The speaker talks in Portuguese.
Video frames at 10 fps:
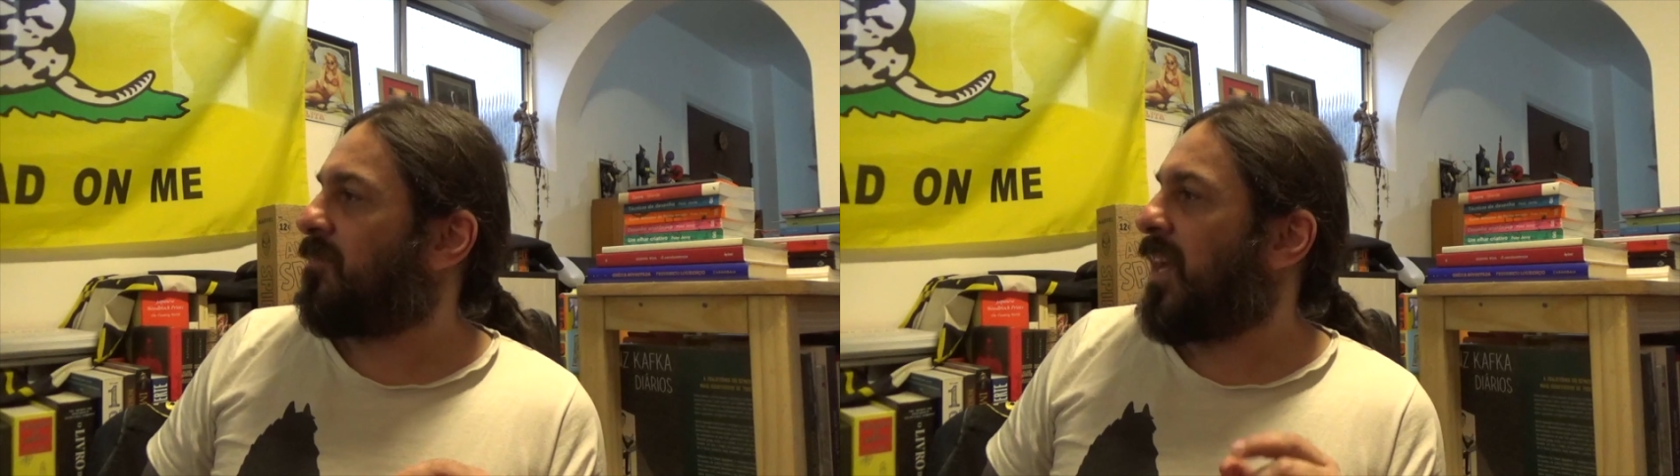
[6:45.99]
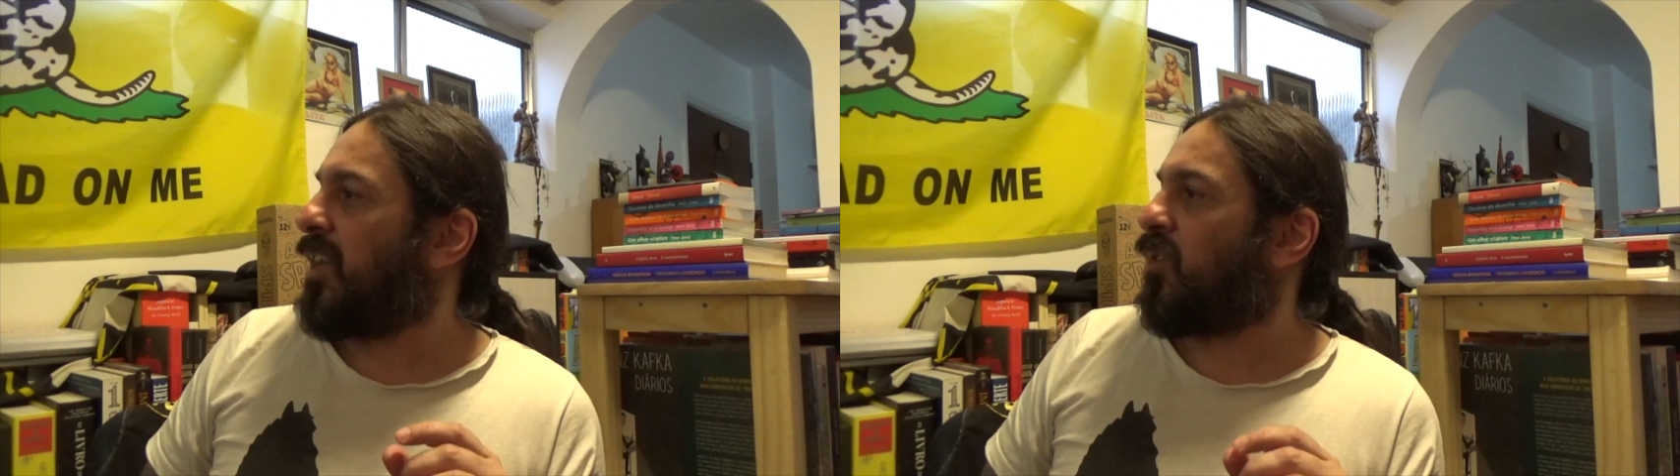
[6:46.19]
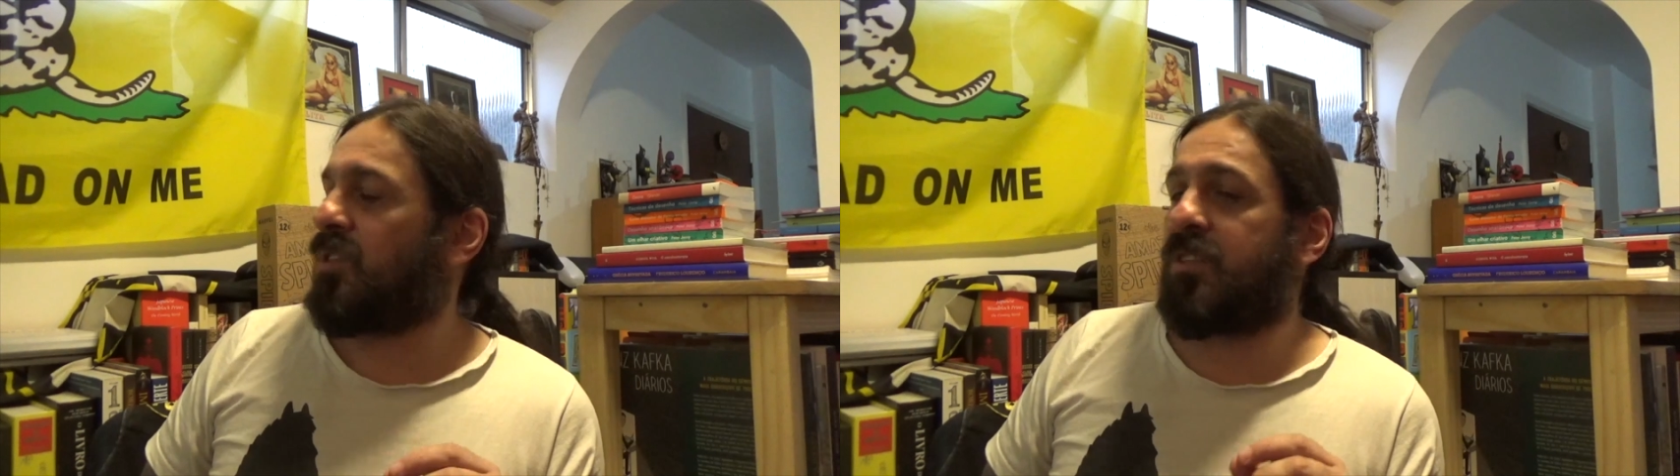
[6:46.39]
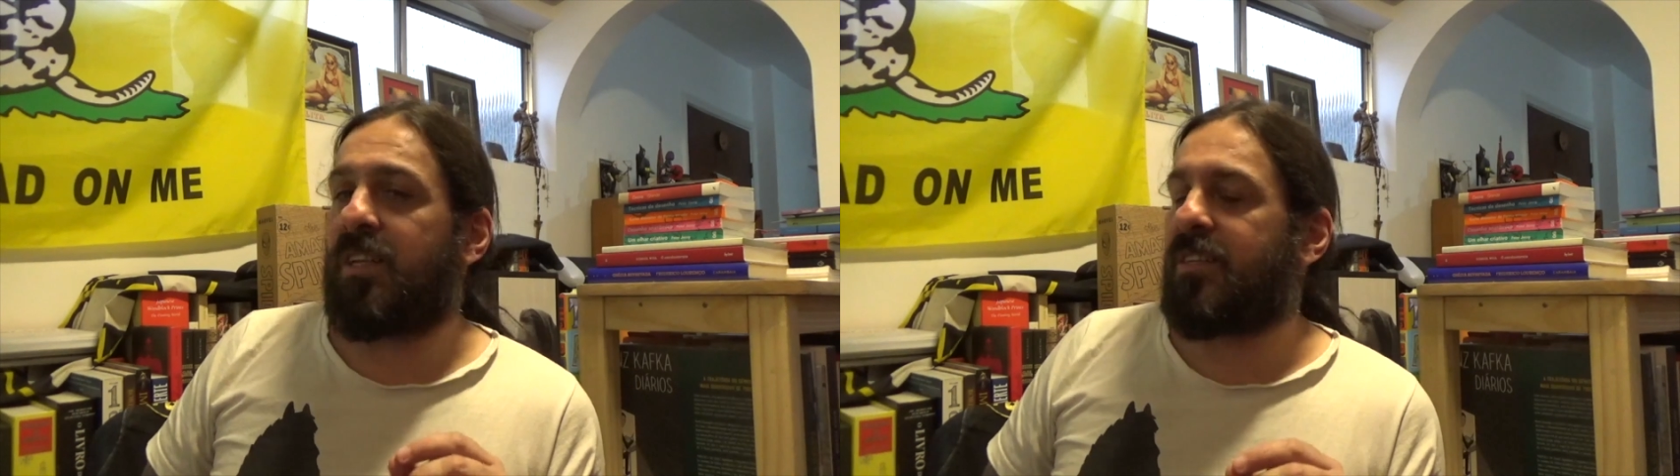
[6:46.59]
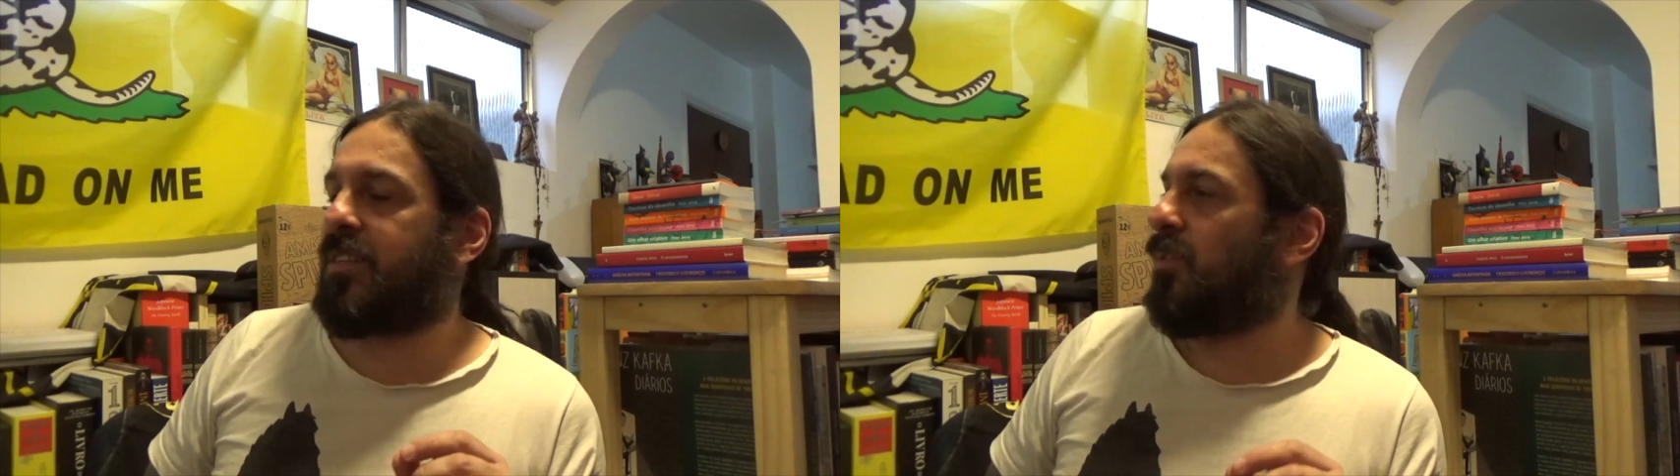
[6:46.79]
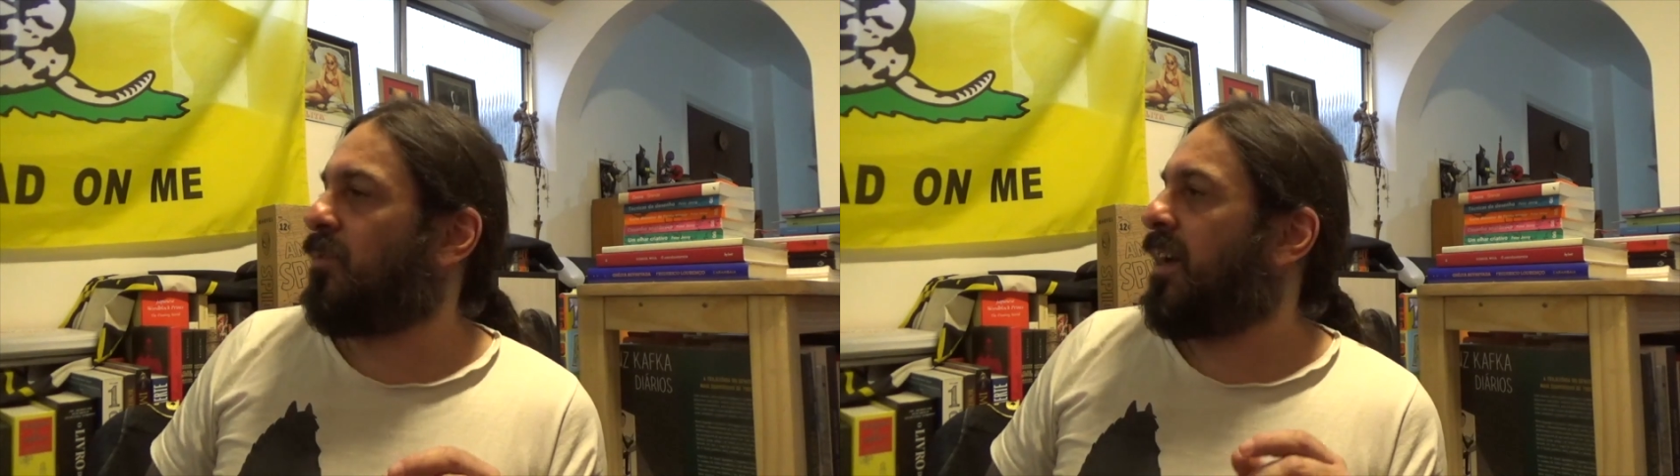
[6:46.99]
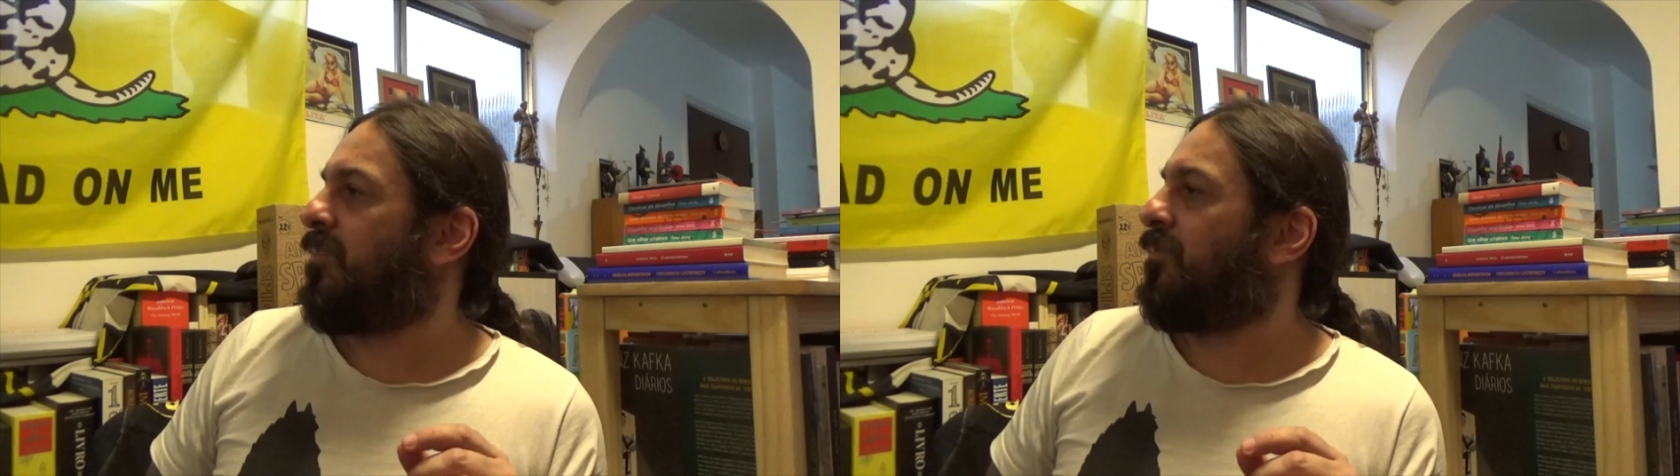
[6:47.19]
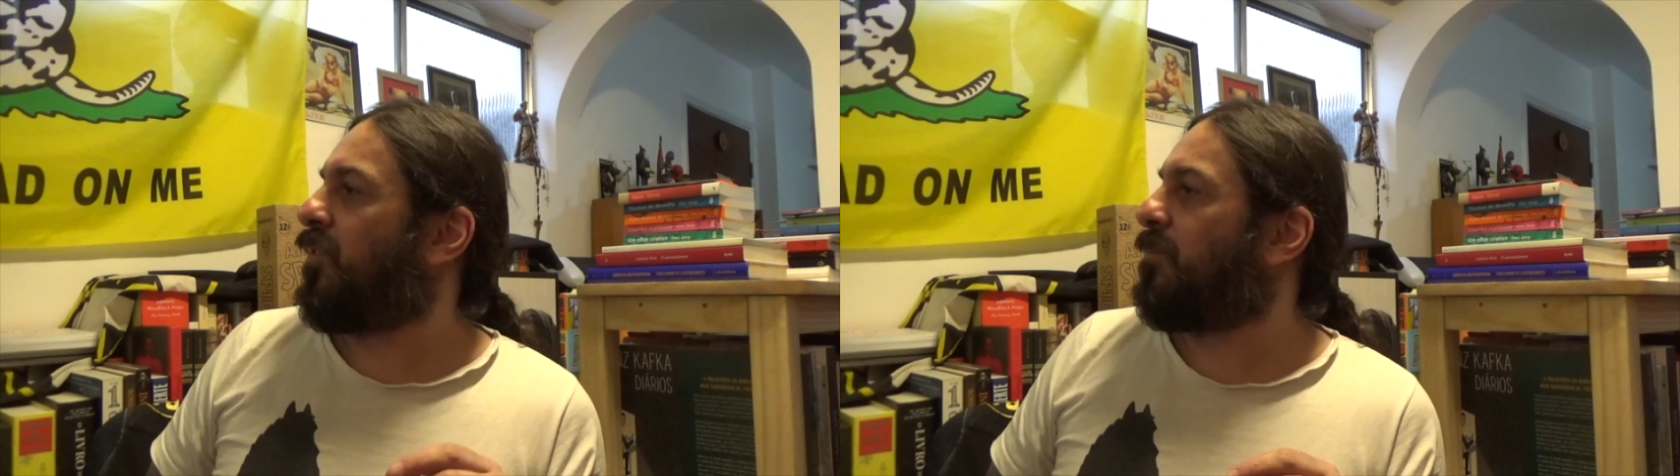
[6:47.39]
a nossa seleção é
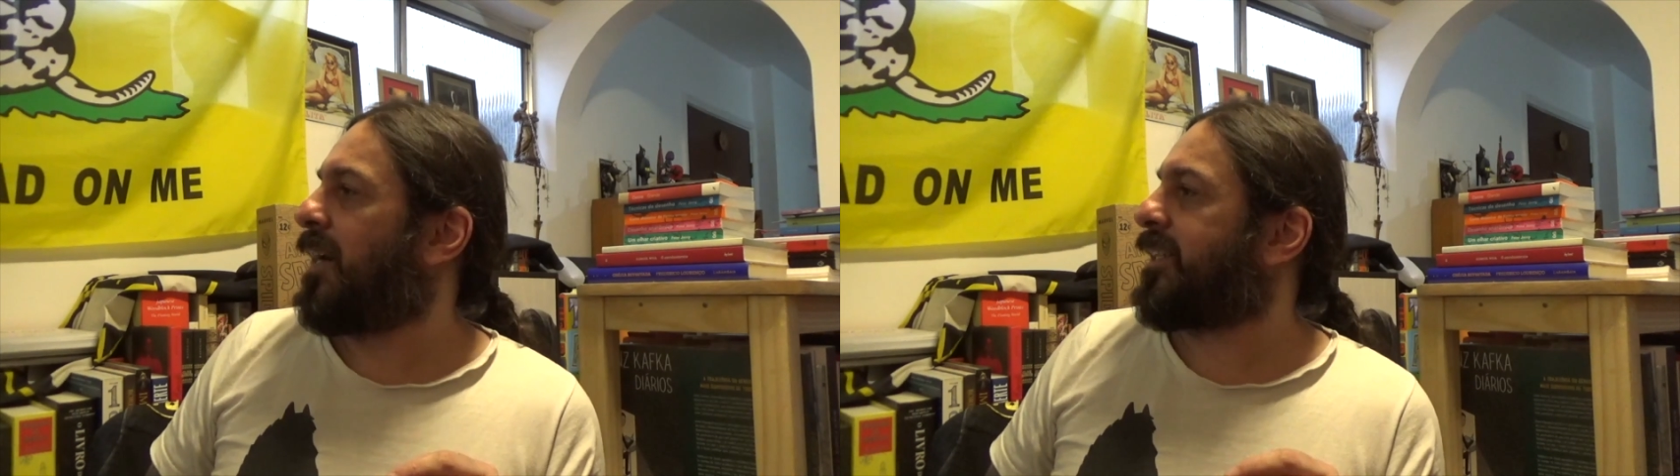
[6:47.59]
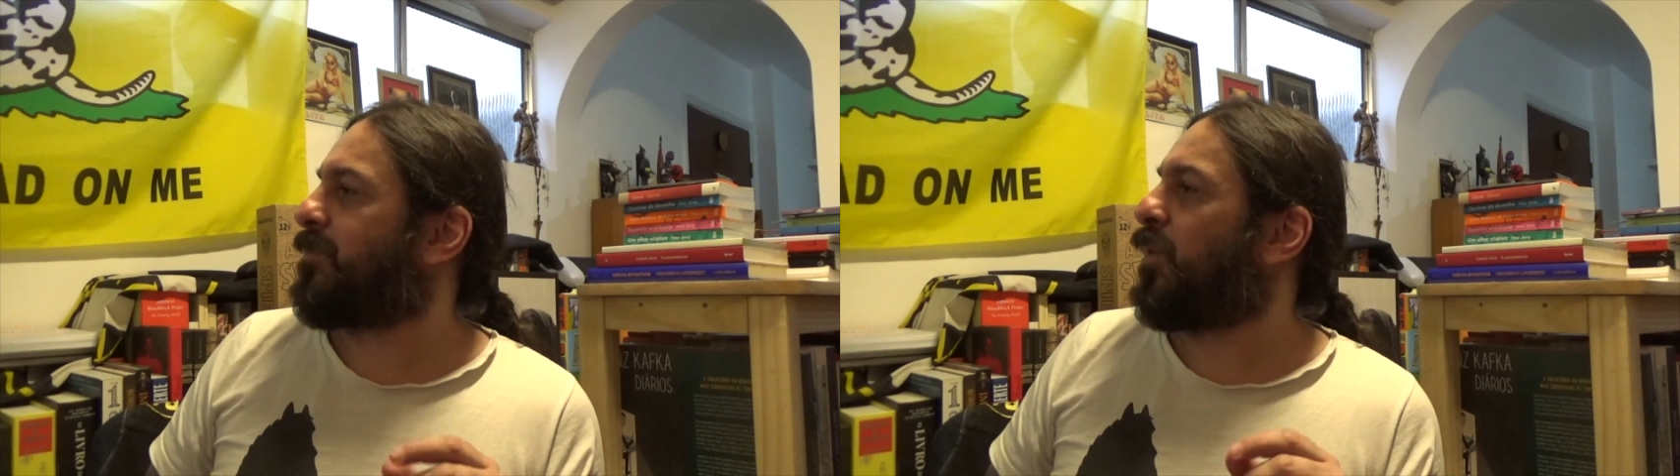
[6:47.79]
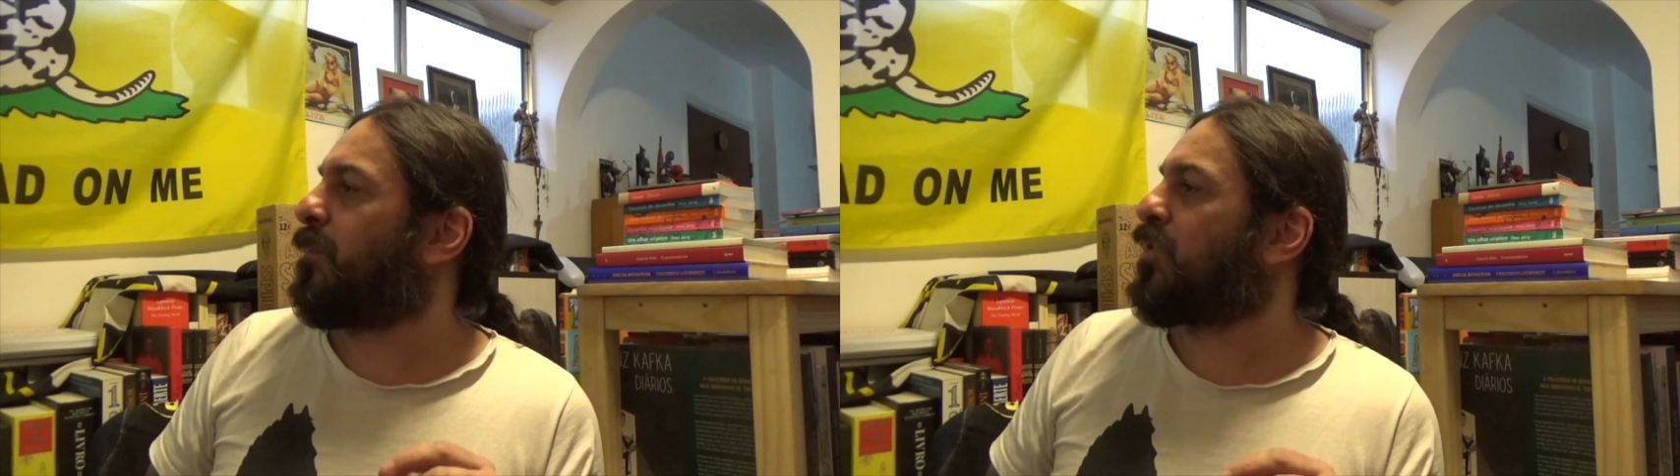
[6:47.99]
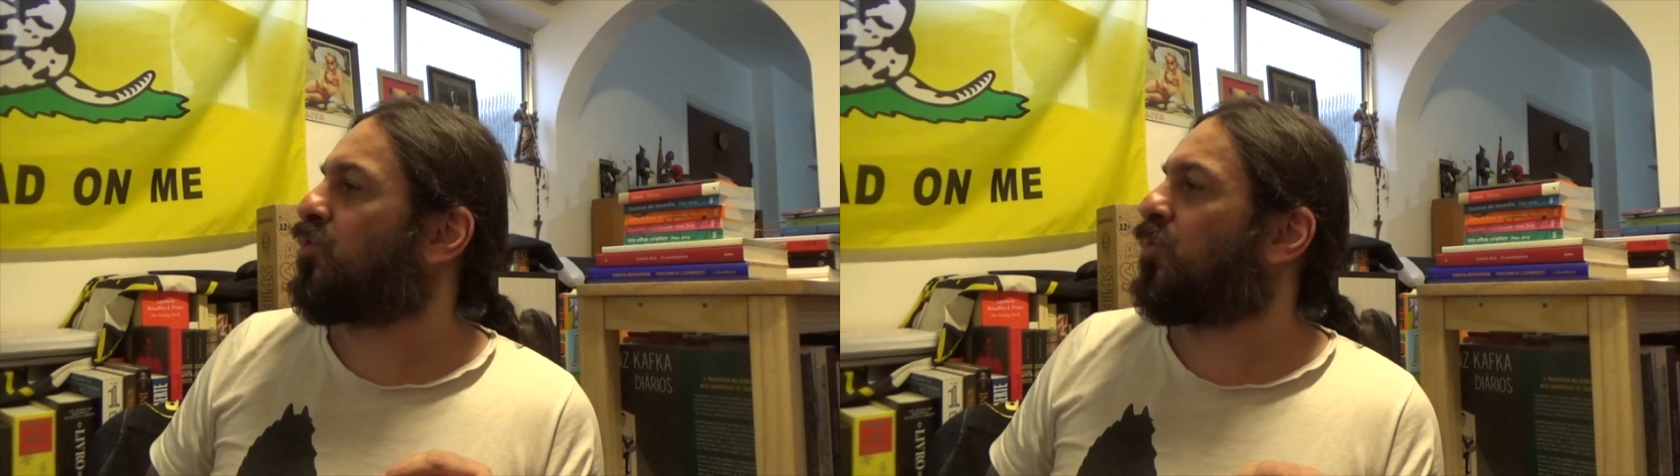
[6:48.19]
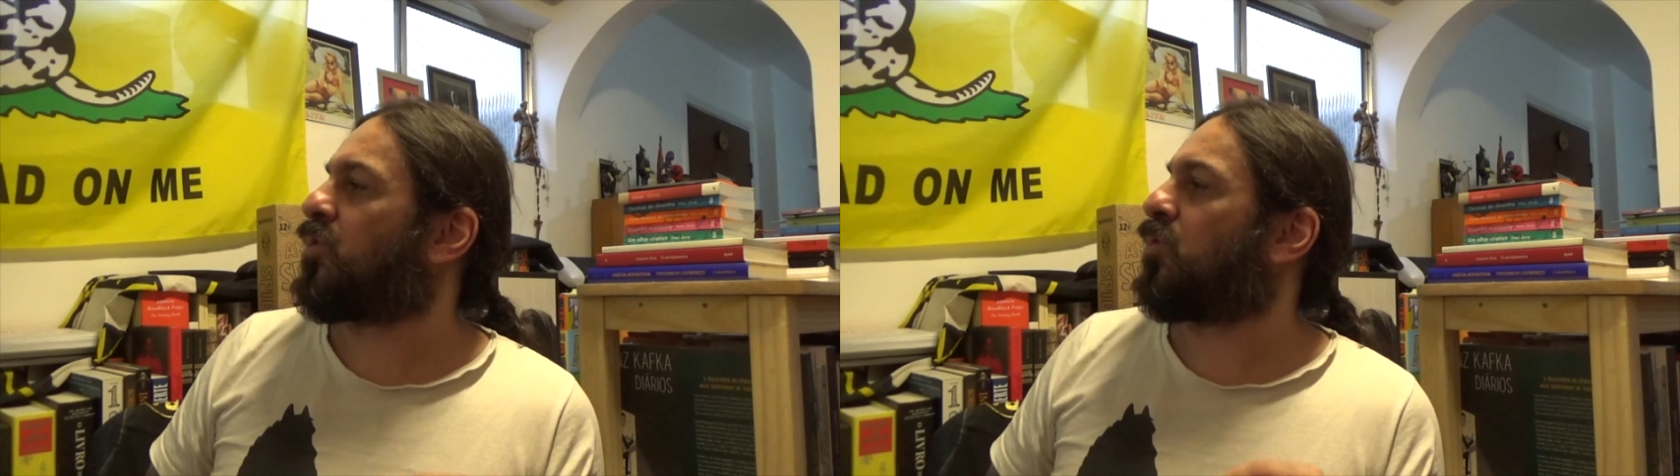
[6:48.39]
formada por pessoas